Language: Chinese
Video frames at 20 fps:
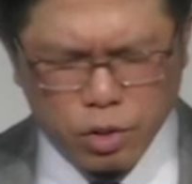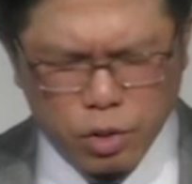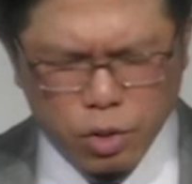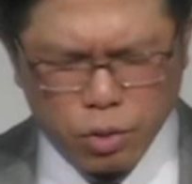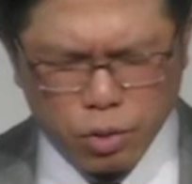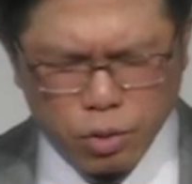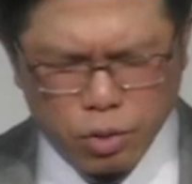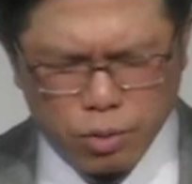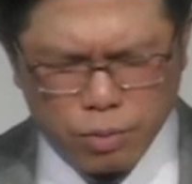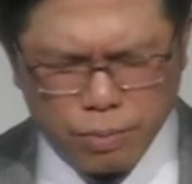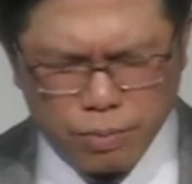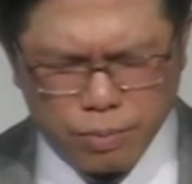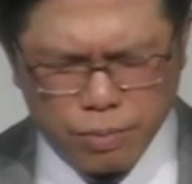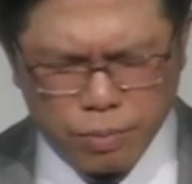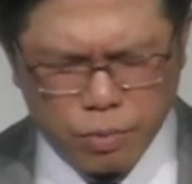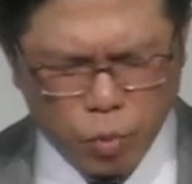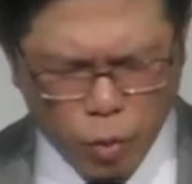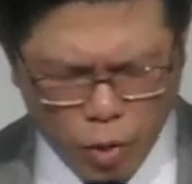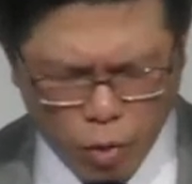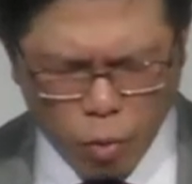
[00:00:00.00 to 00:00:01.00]
也可以
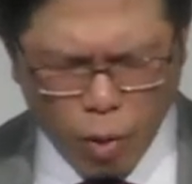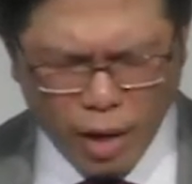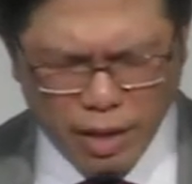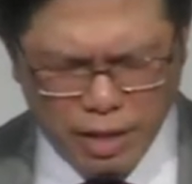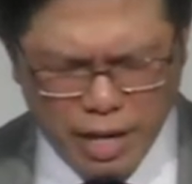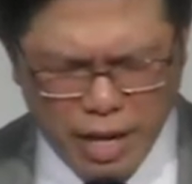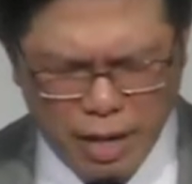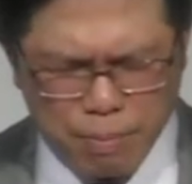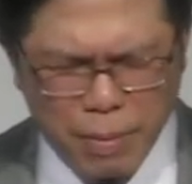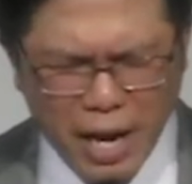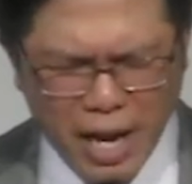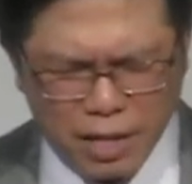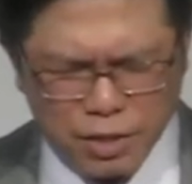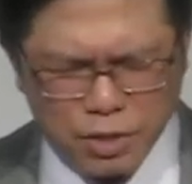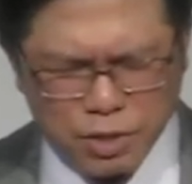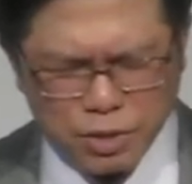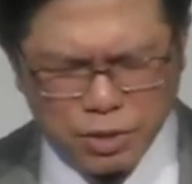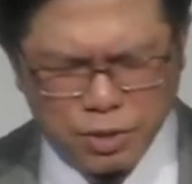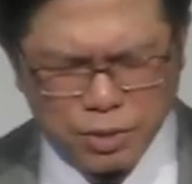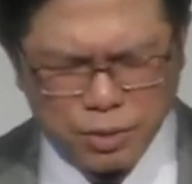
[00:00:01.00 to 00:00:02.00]
呢帮助我
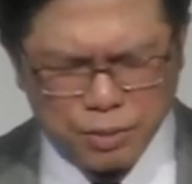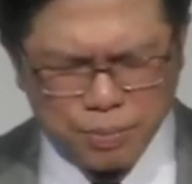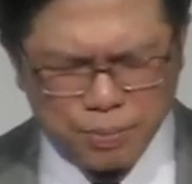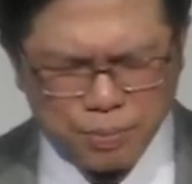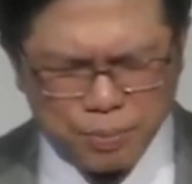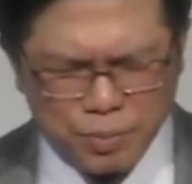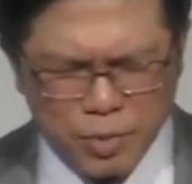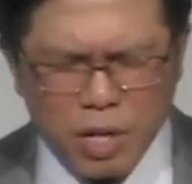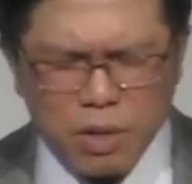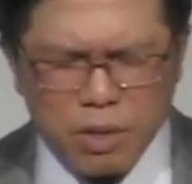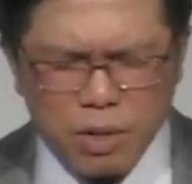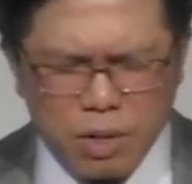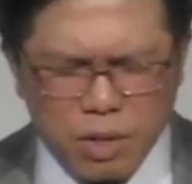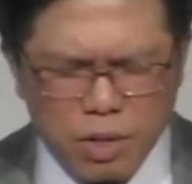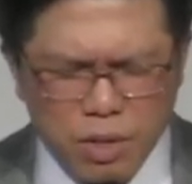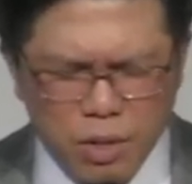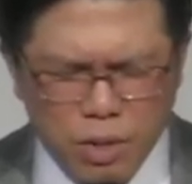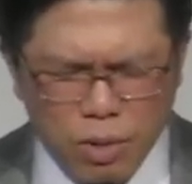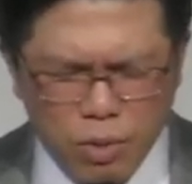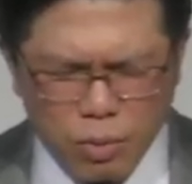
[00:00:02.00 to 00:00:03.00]
们呢去经
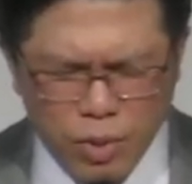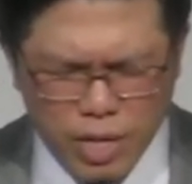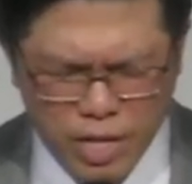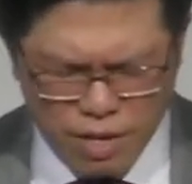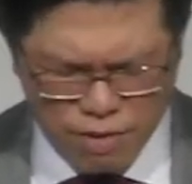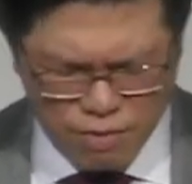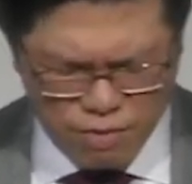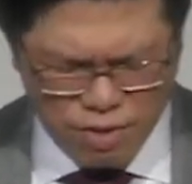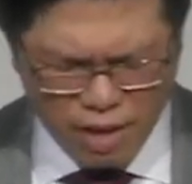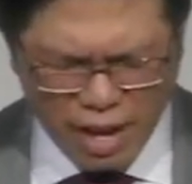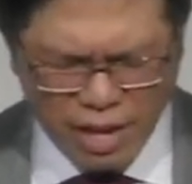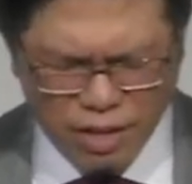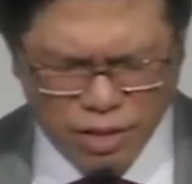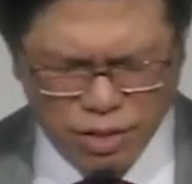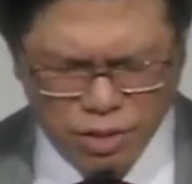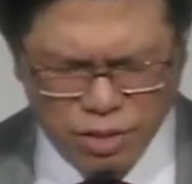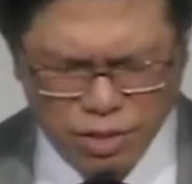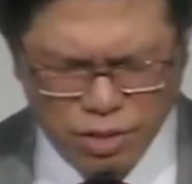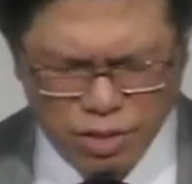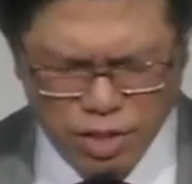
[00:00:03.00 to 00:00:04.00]
历这些我
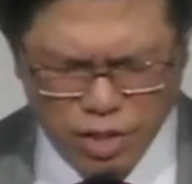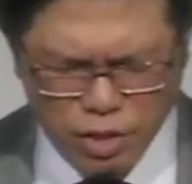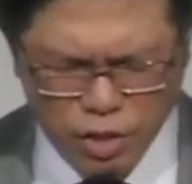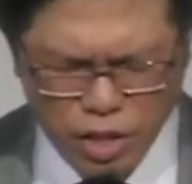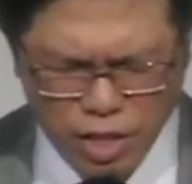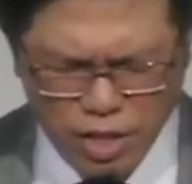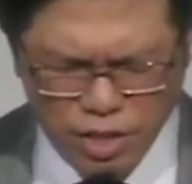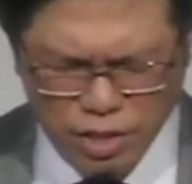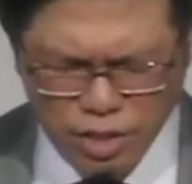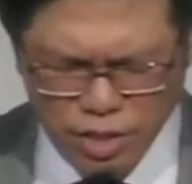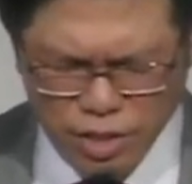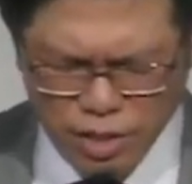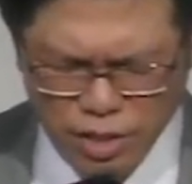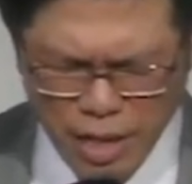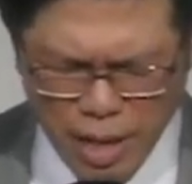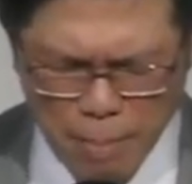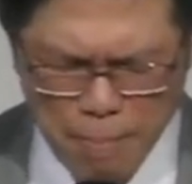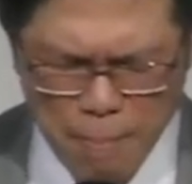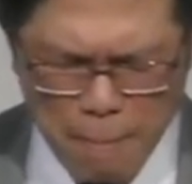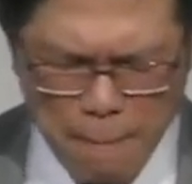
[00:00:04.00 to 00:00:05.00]
们所要面对
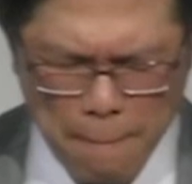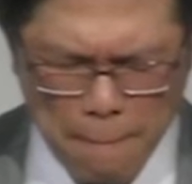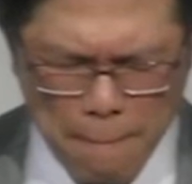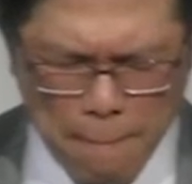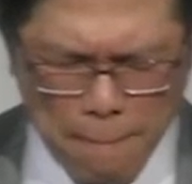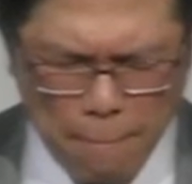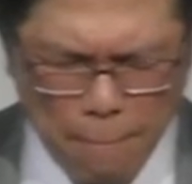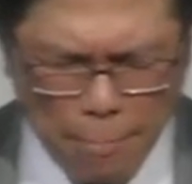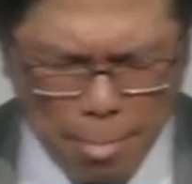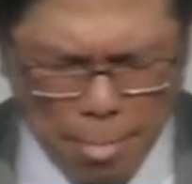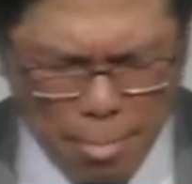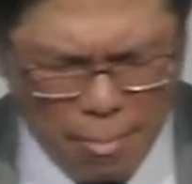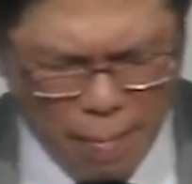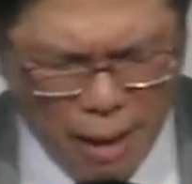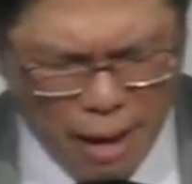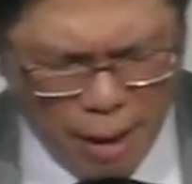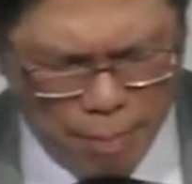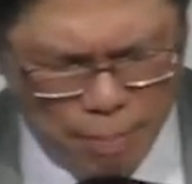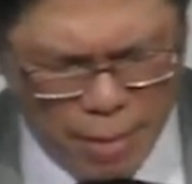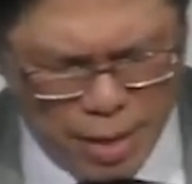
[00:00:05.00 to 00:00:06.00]
的挑战。
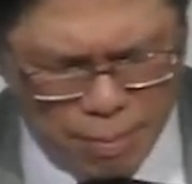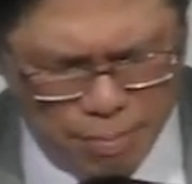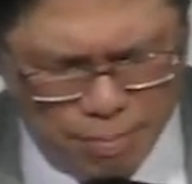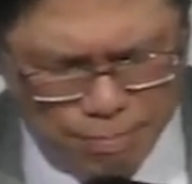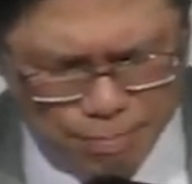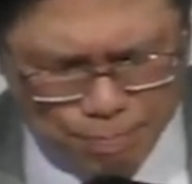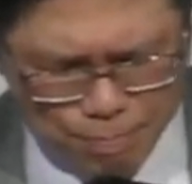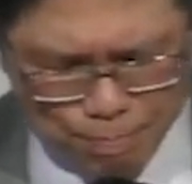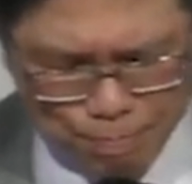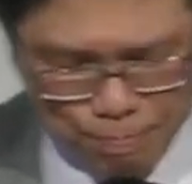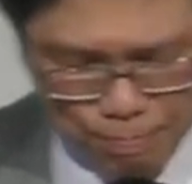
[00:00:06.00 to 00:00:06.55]
奉主耶稣之名